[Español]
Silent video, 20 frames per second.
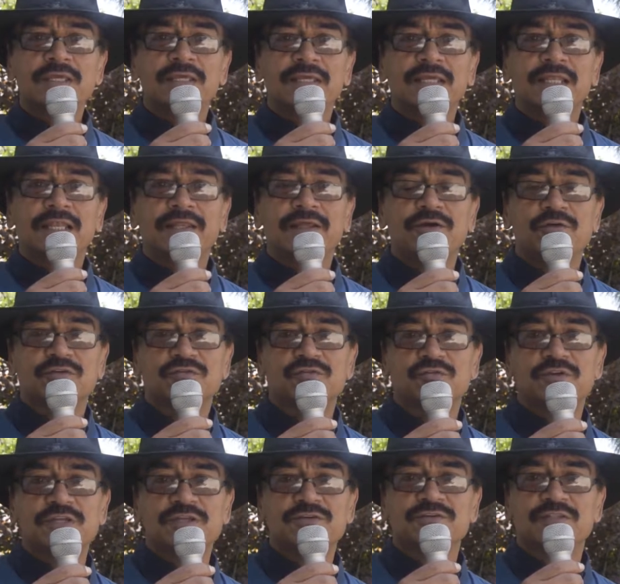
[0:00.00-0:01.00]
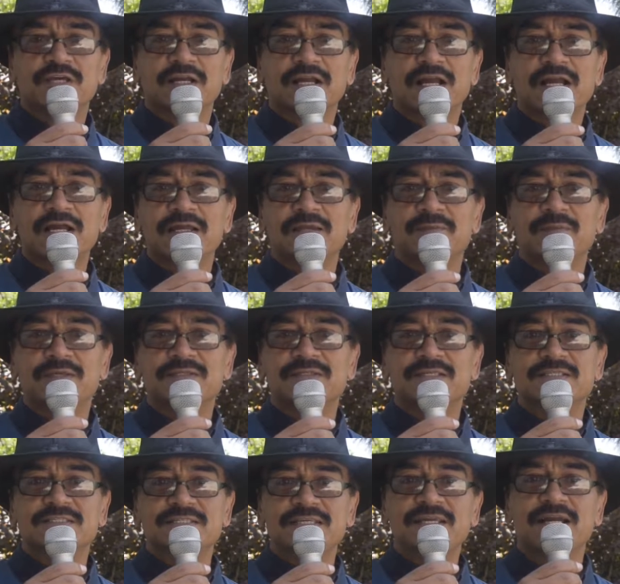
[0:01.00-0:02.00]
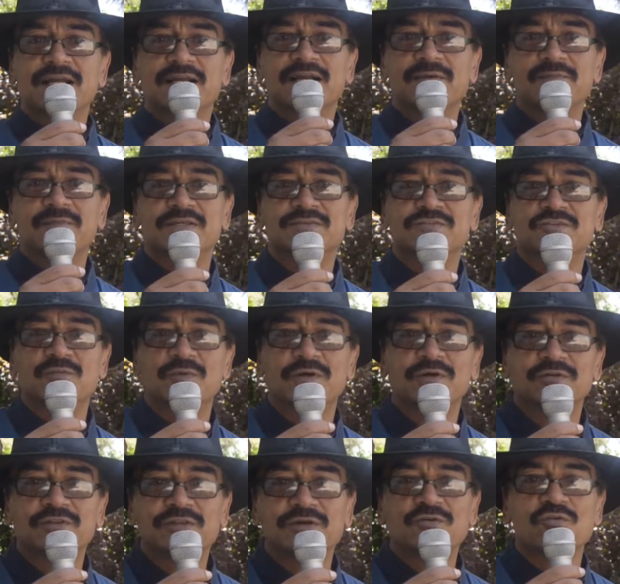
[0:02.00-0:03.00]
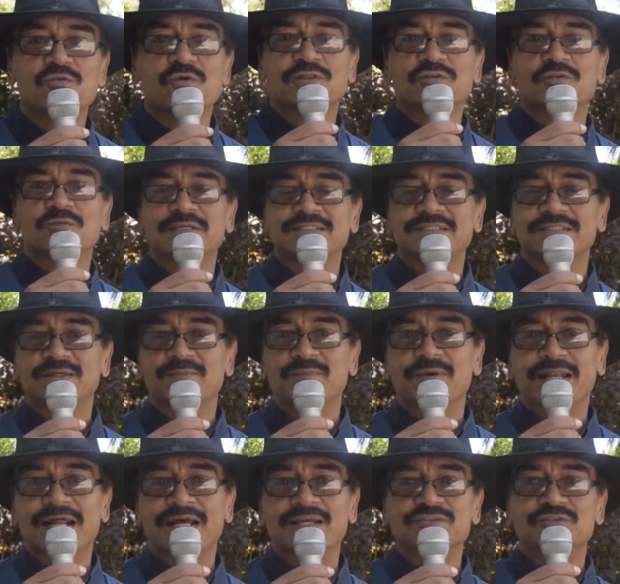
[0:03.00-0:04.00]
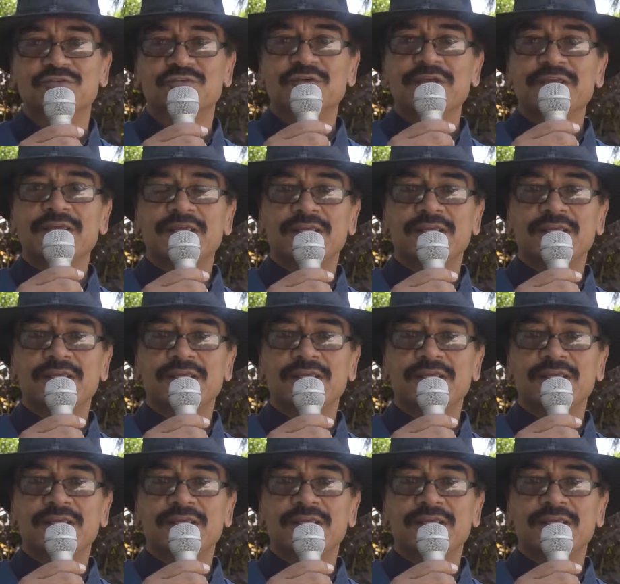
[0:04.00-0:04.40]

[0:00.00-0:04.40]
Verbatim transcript: y le digo, ¿su niño está acá? Y me dice, sí, acá en mi estómago, tengo cuatro meses de embarazo.